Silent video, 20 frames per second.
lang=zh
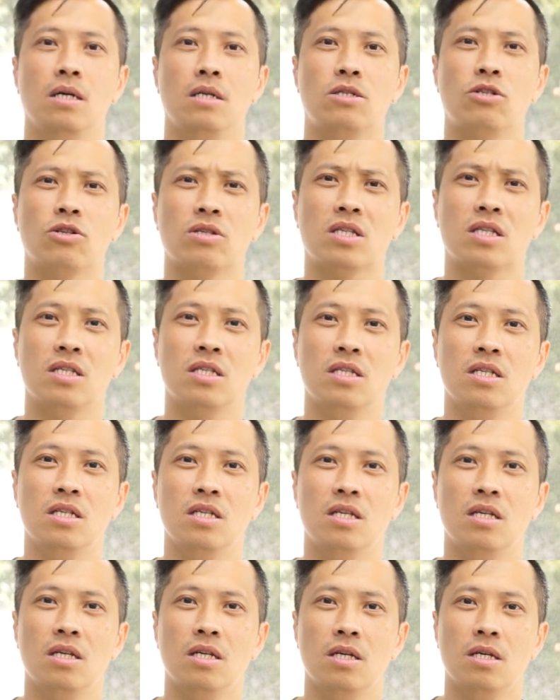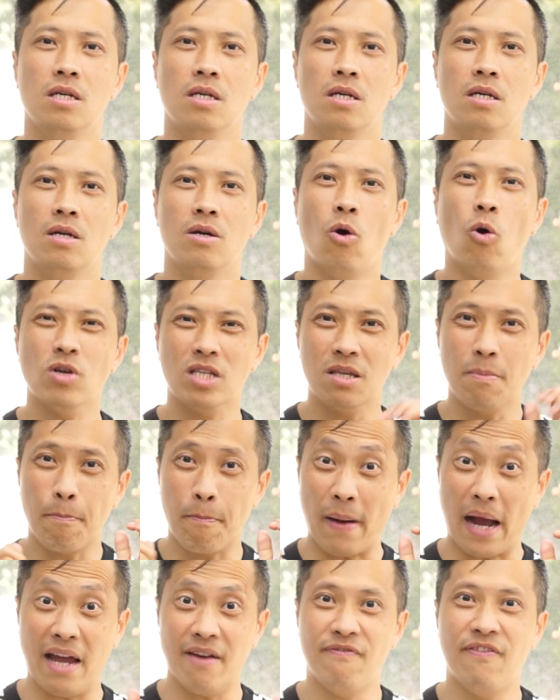就是或是
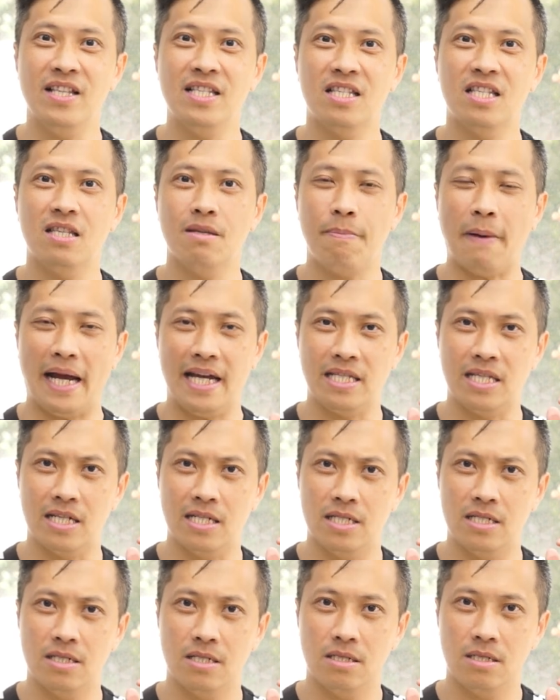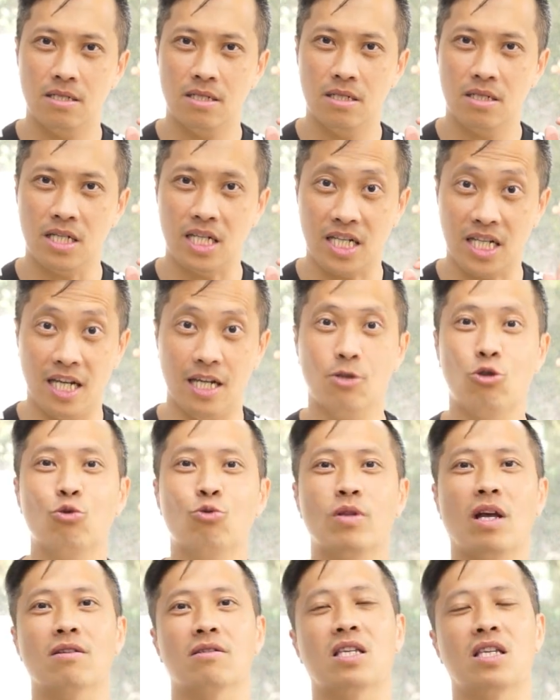百分之百的协
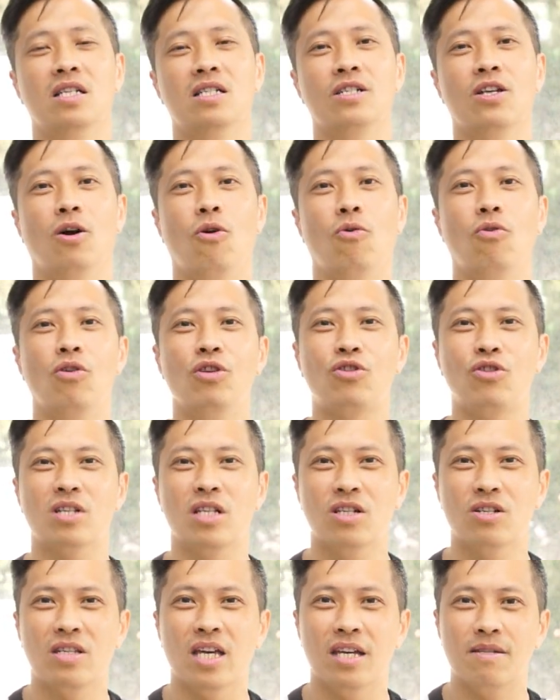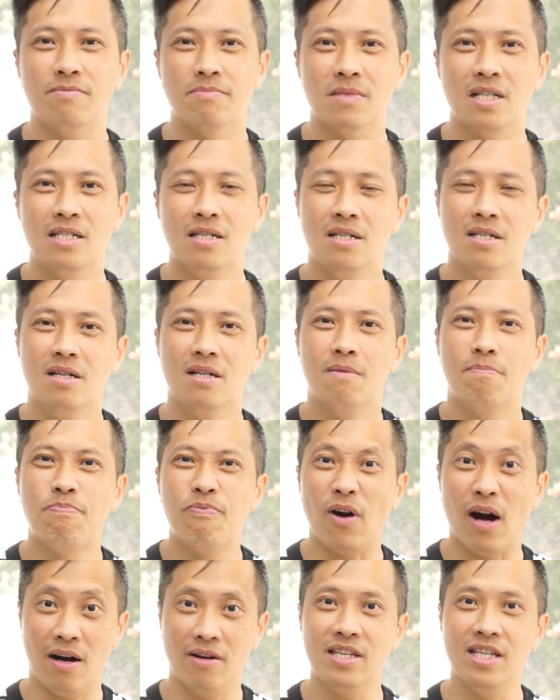助到车友，我会觉得有点。
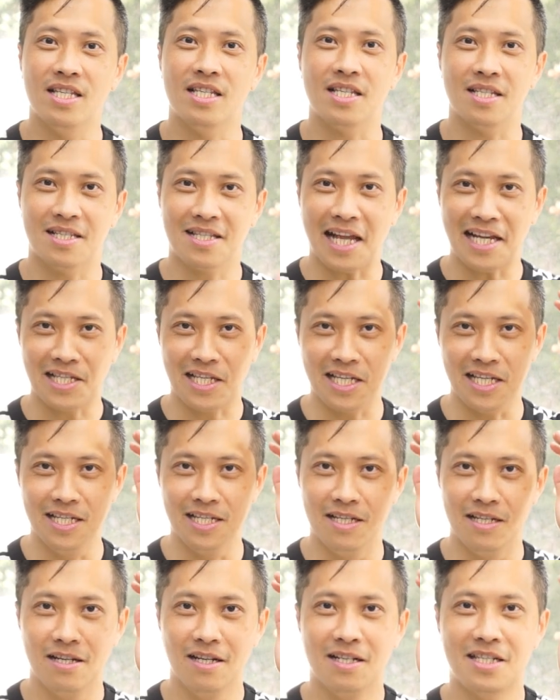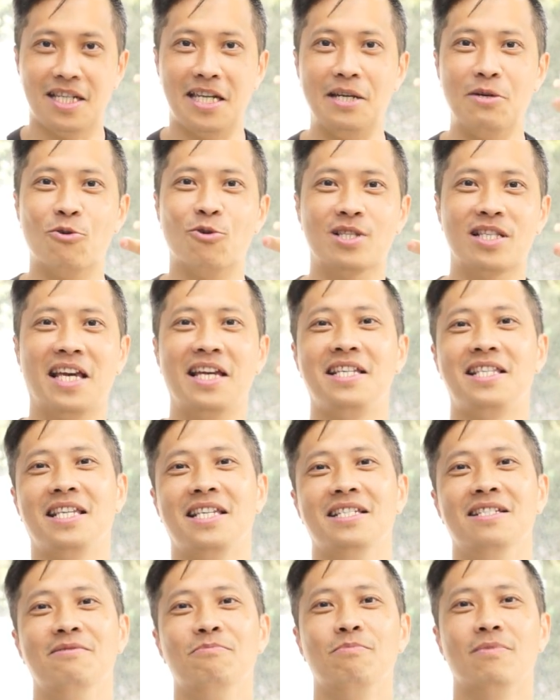不好意思，但是经过这一
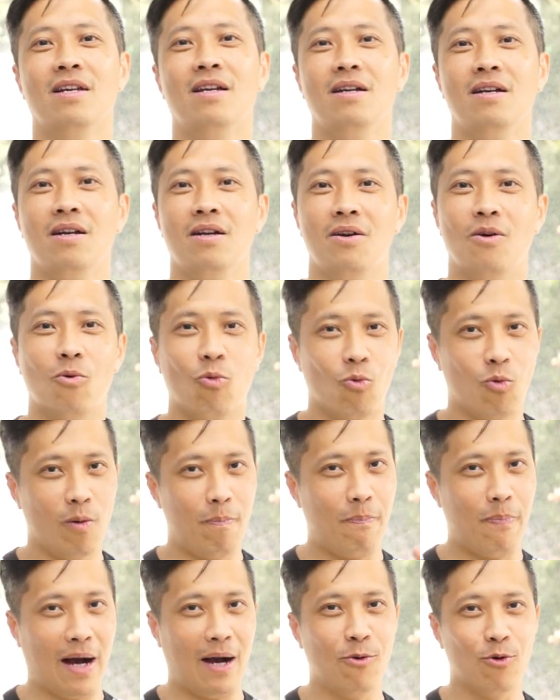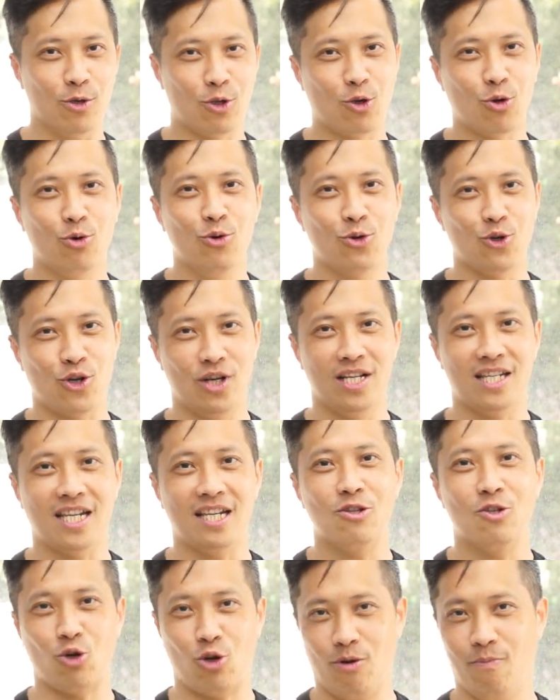次，我把我初学
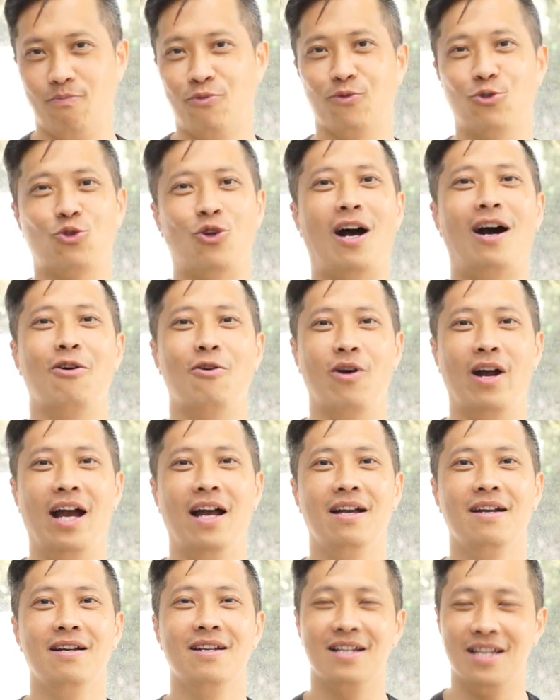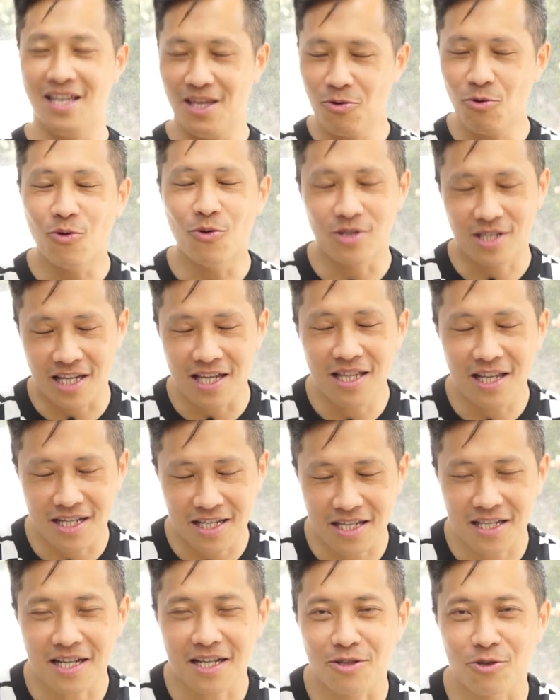心全部抓回来，因为我真的
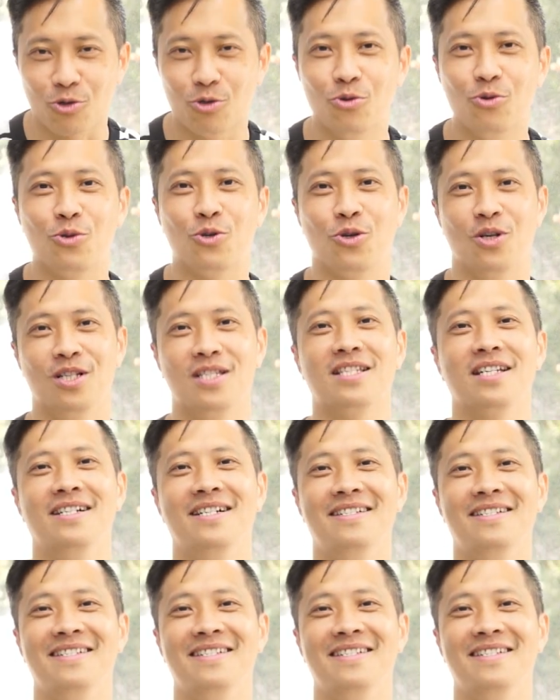是个初学者，